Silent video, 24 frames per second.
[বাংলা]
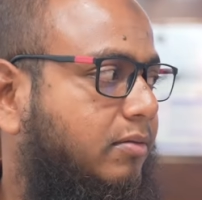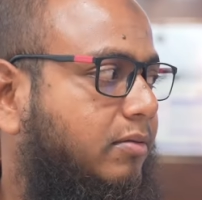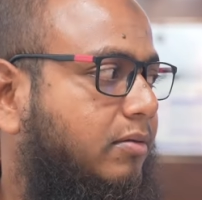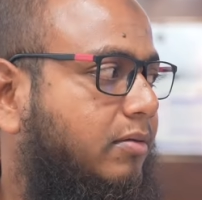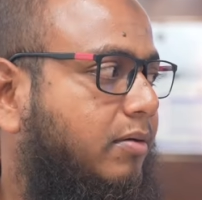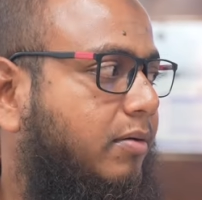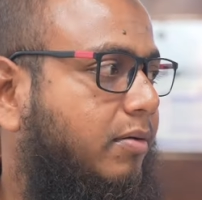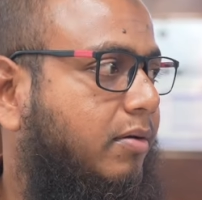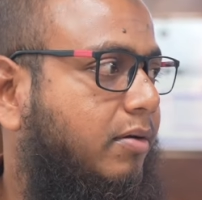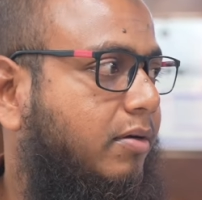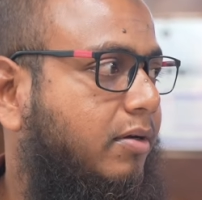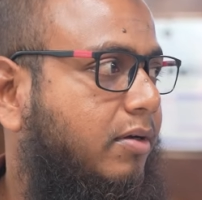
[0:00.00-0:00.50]

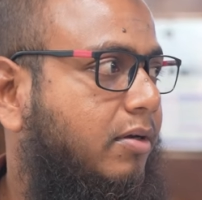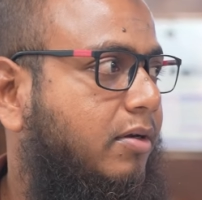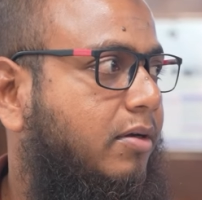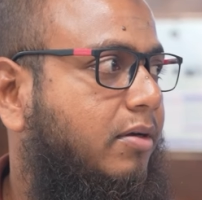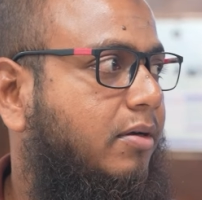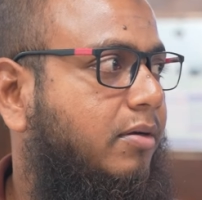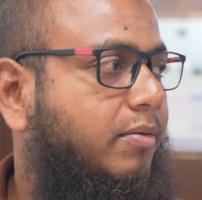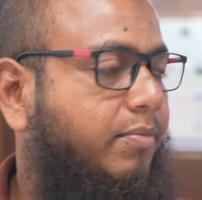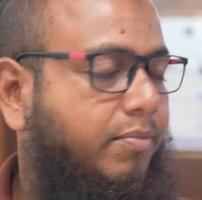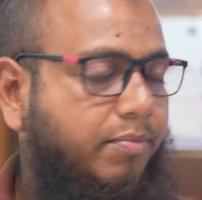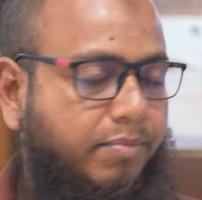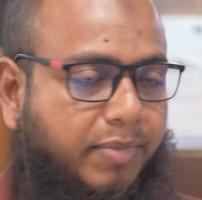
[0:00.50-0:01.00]
চার মাস
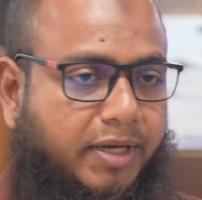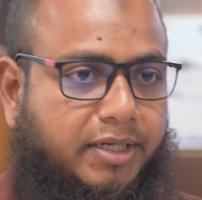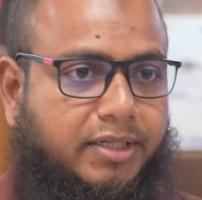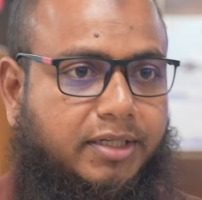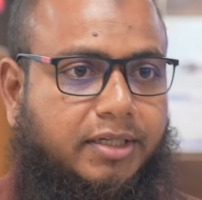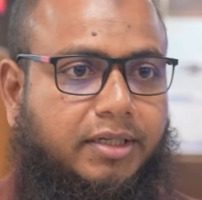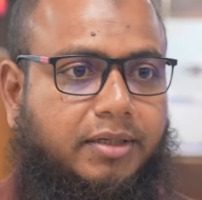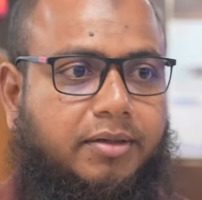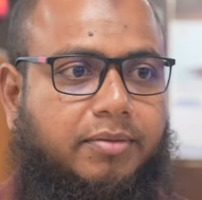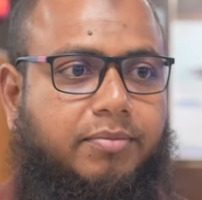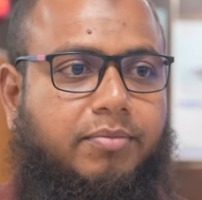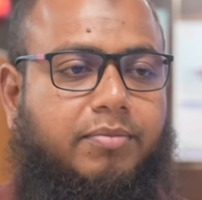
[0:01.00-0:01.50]
বেশি
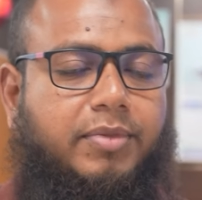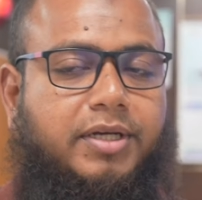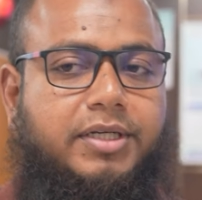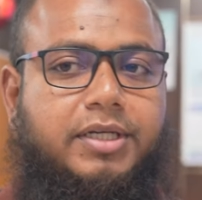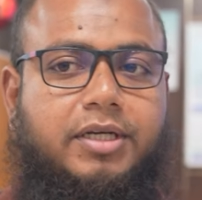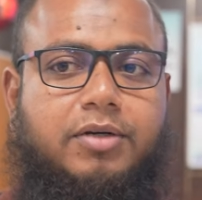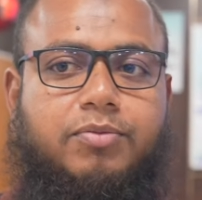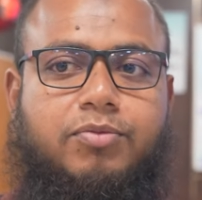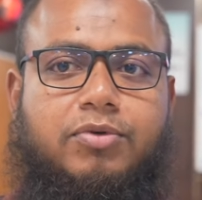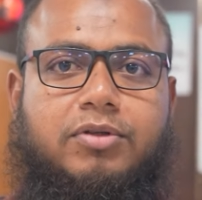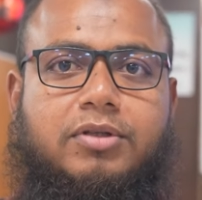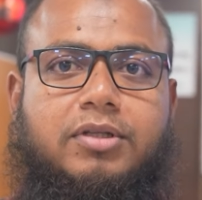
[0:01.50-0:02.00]
বেশি
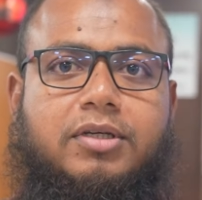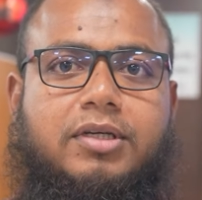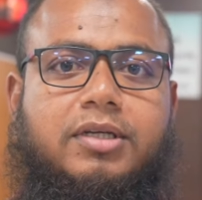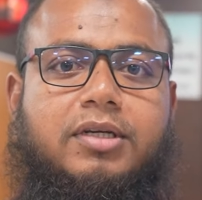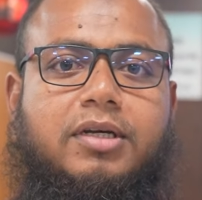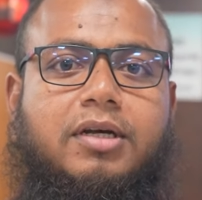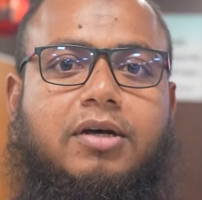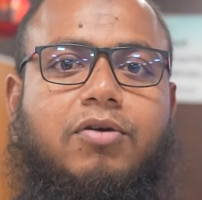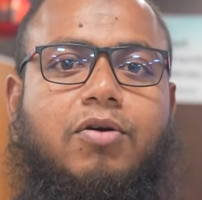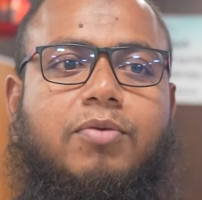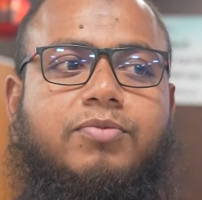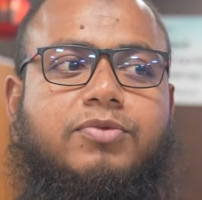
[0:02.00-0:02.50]
বেশির মধ্যে
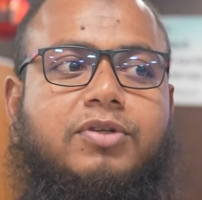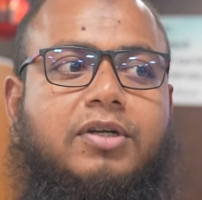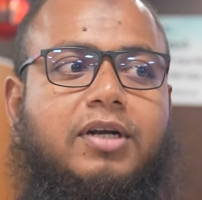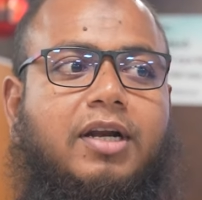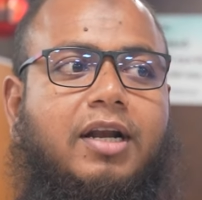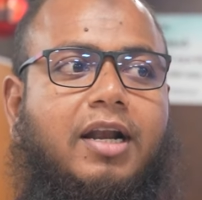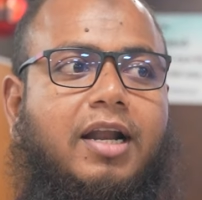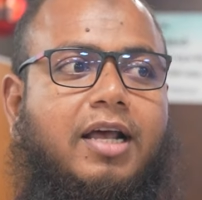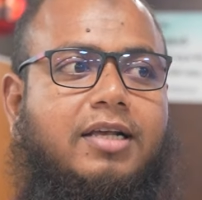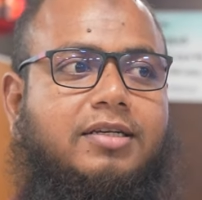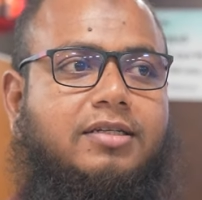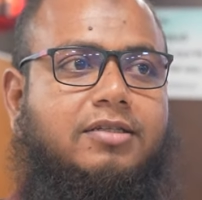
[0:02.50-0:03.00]

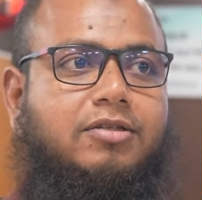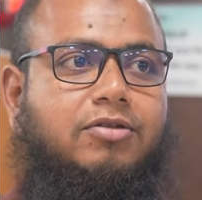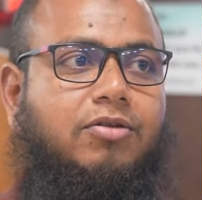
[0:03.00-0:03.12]
রমজানের লাস্ট